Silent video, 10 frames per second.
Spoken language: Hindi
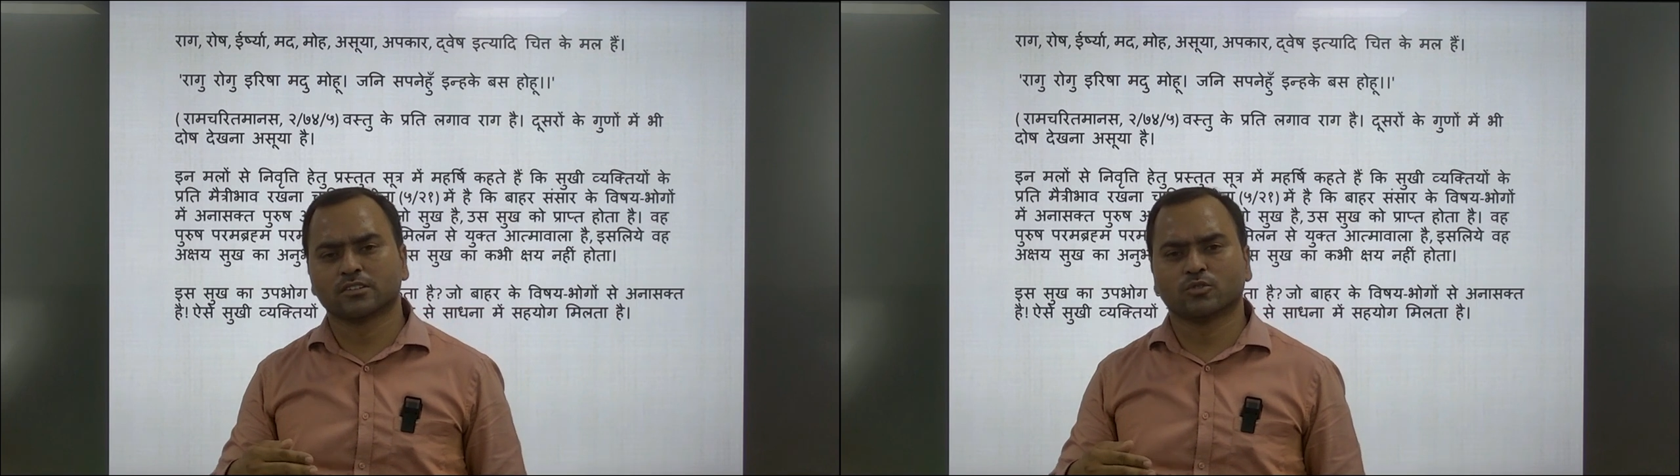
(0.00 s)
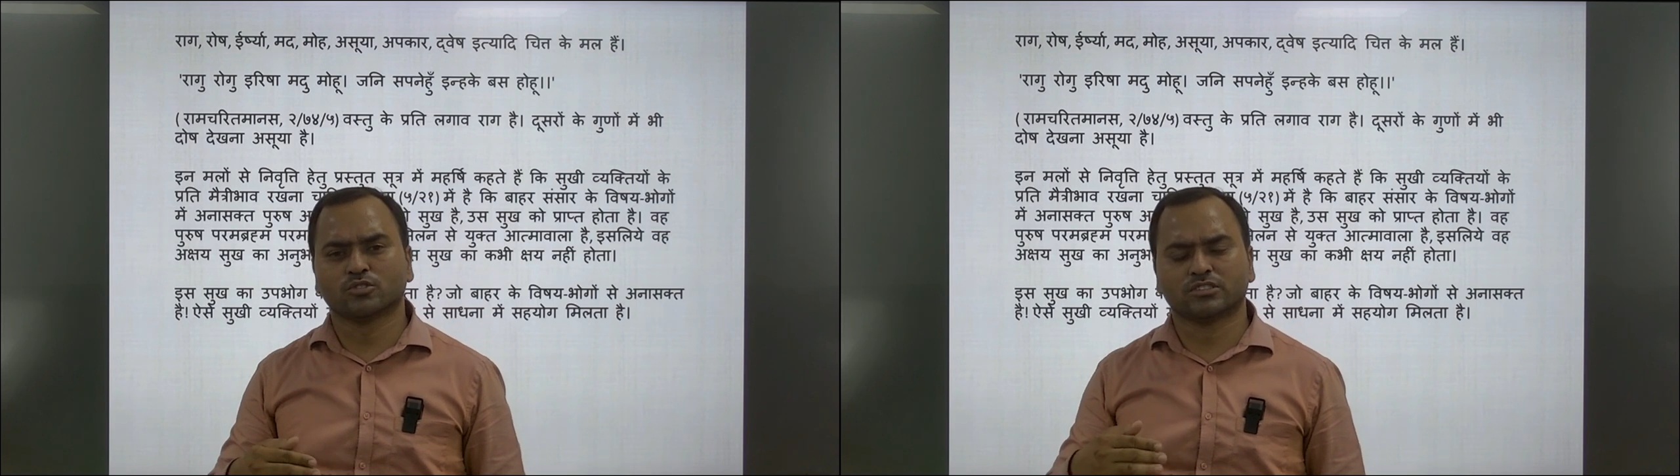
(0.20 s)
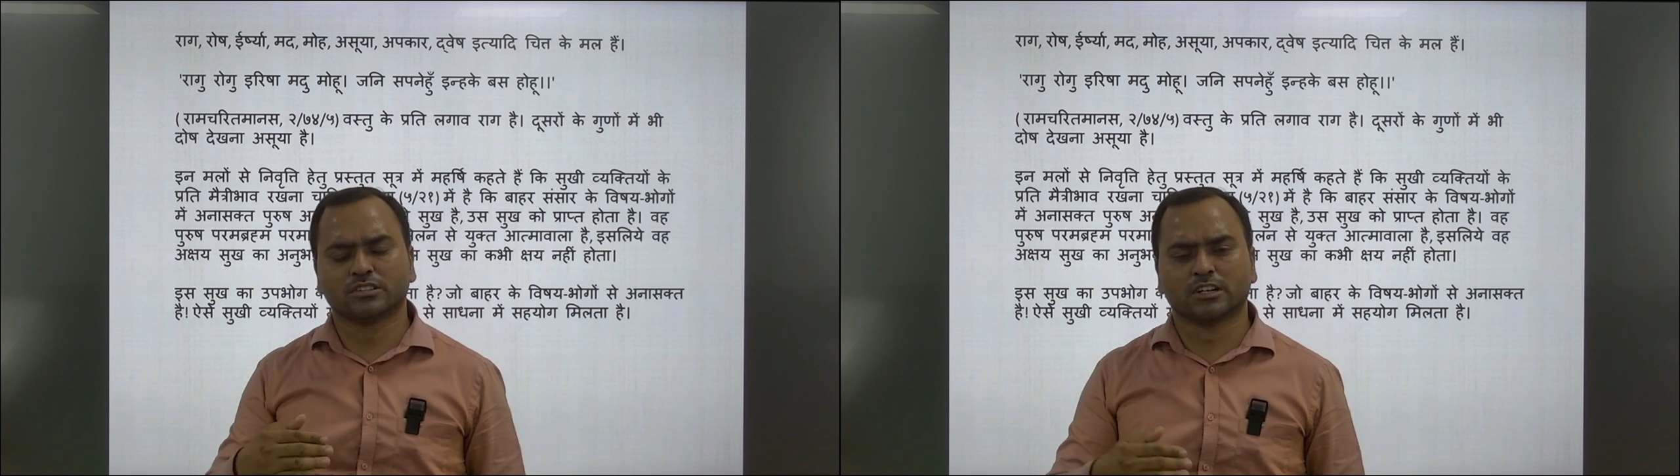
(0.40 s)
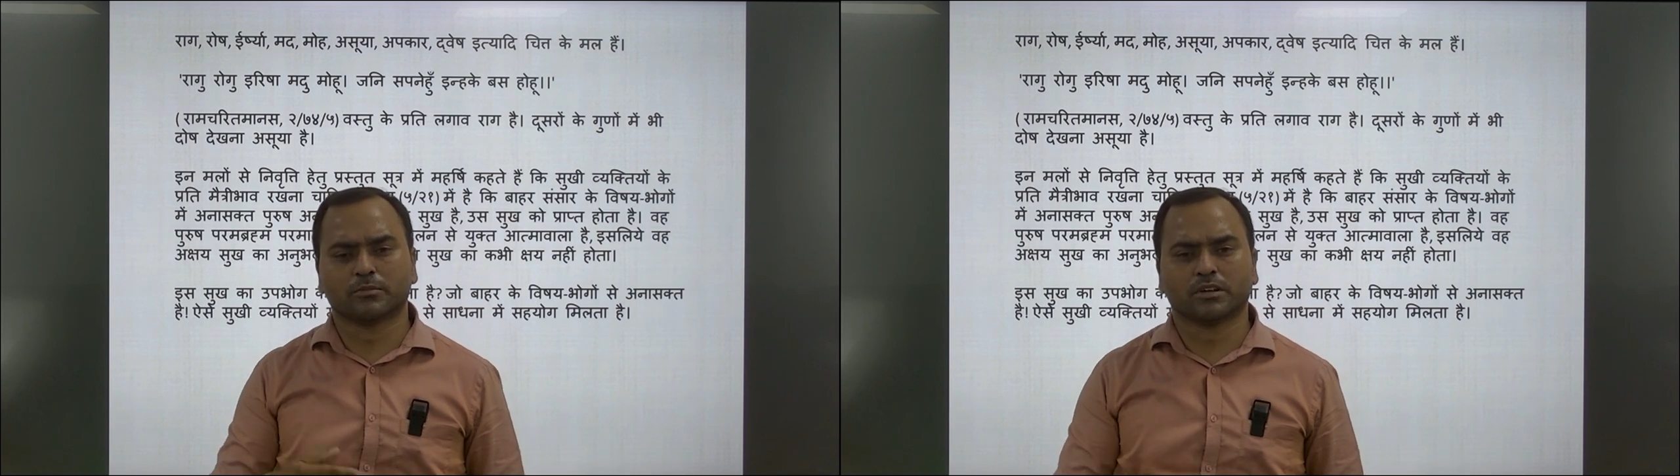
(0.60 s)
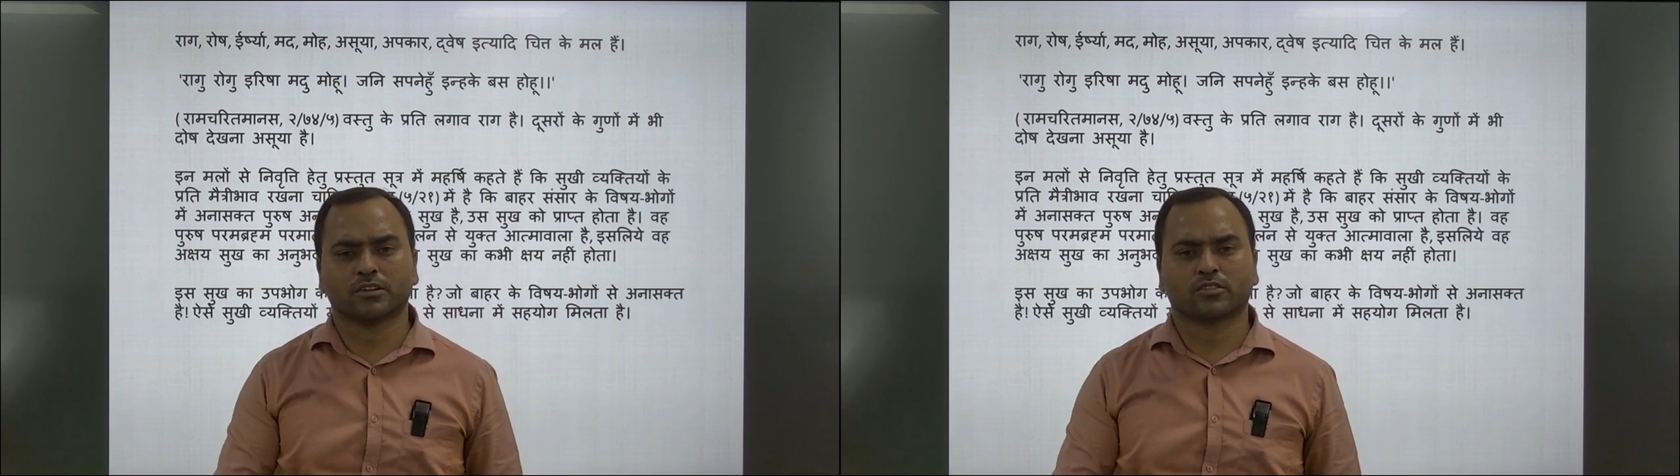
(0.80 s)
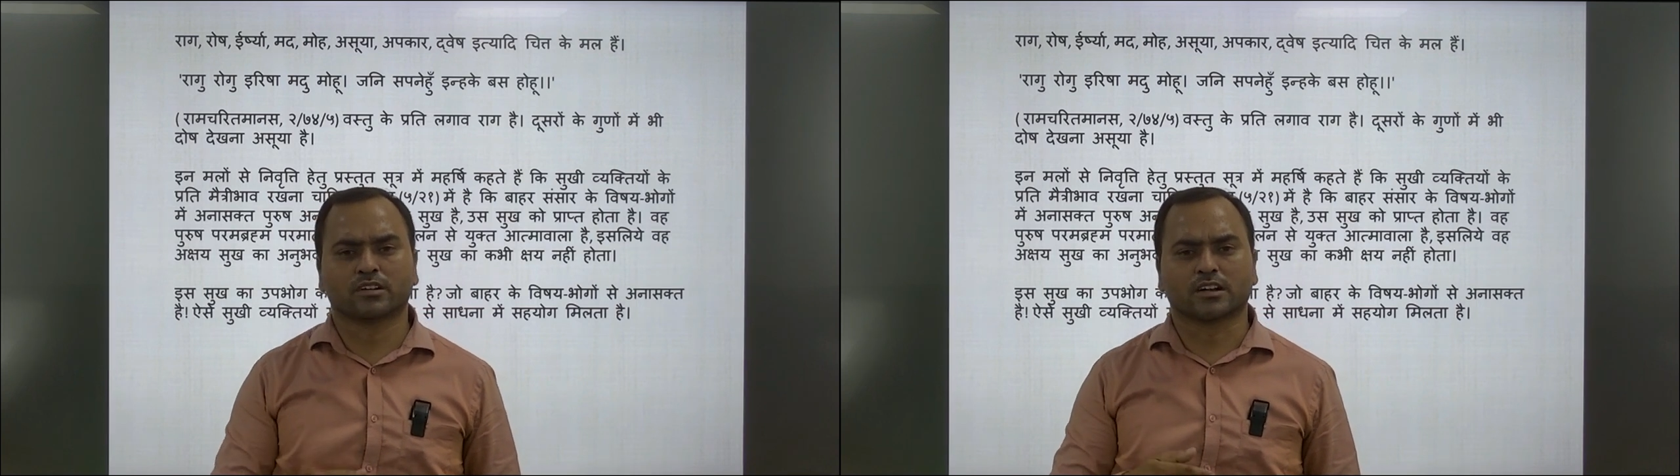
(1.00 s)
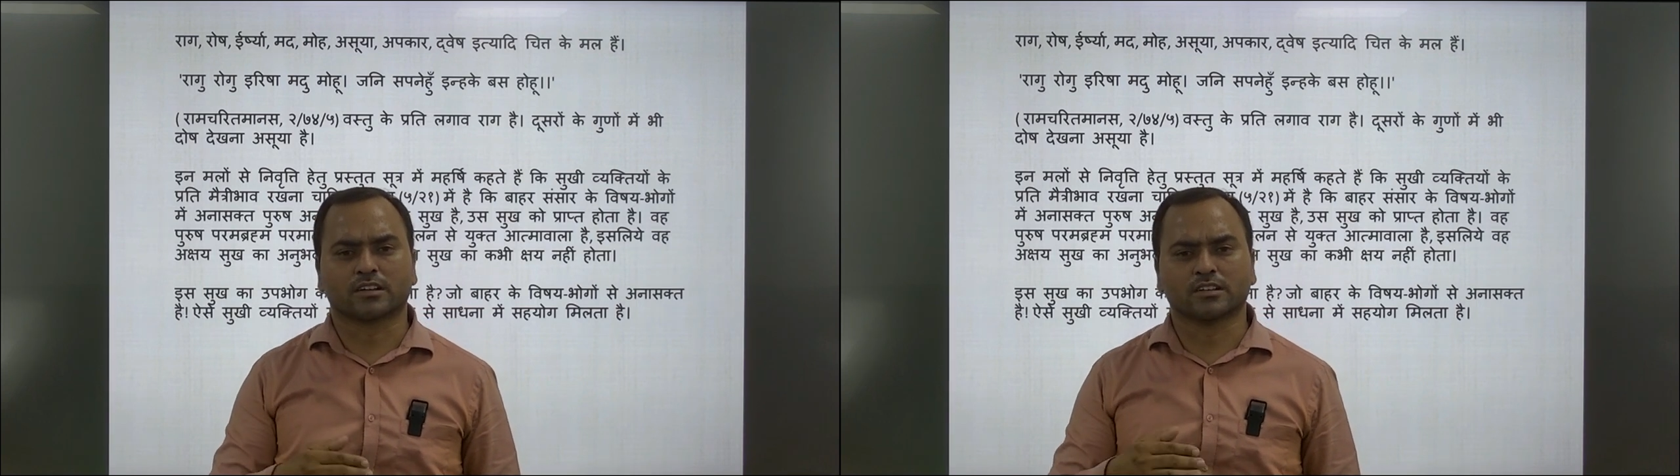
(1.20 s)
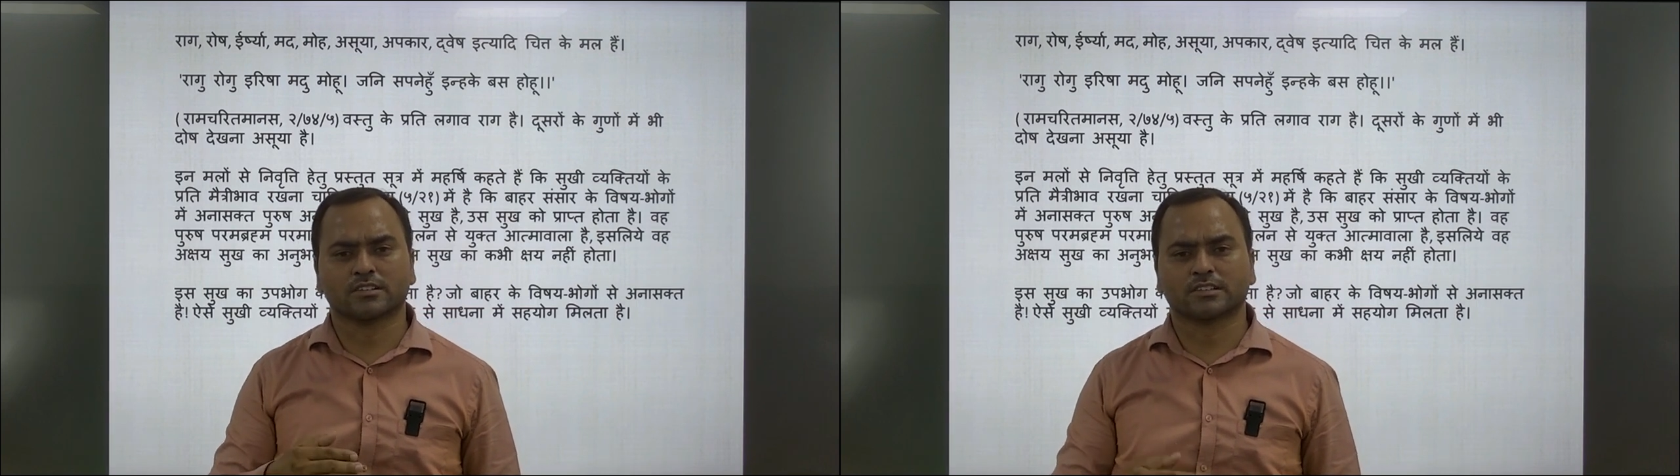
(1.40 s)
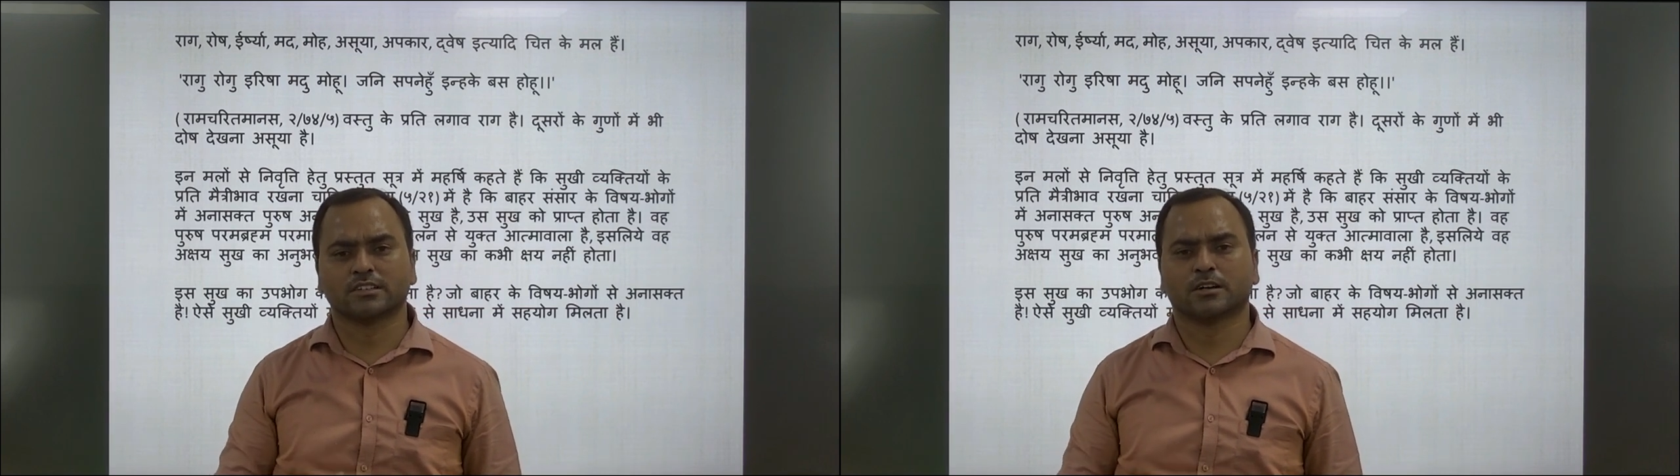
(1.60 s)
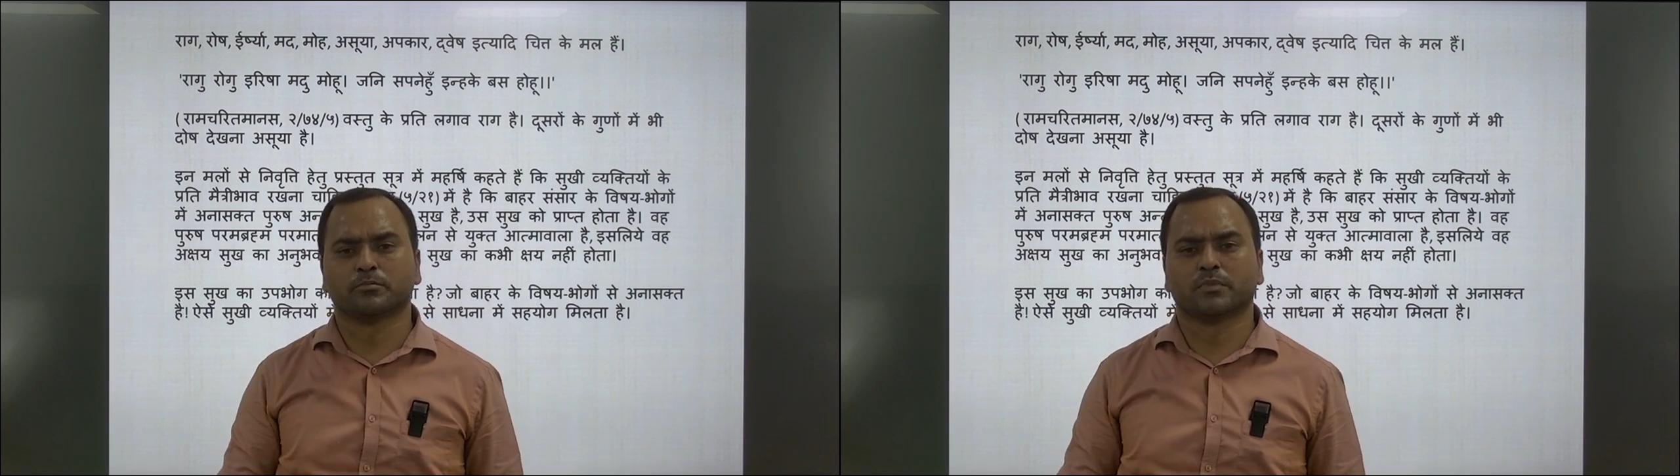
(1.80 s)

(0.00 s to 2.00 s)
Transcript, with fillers: को निर्मल करने से या